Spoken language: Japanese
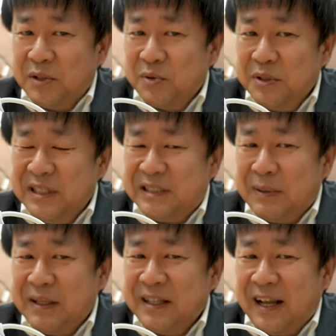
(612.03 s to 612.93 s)
あの、一
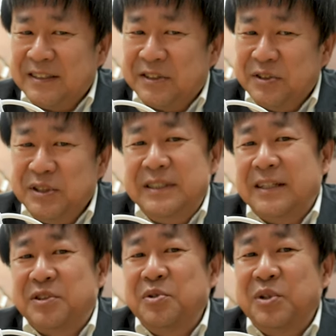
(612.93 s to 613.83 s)
番暑い
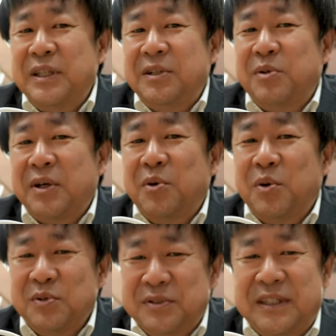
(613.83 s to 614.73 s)
夏の時にこれ
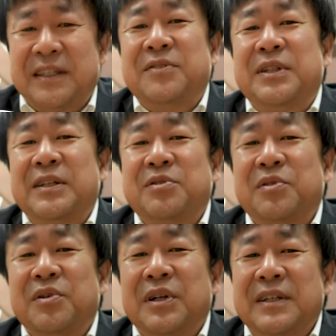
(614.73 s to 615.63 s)
を売っててくれる
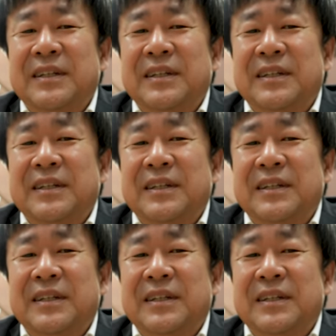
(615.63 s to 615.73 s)
と、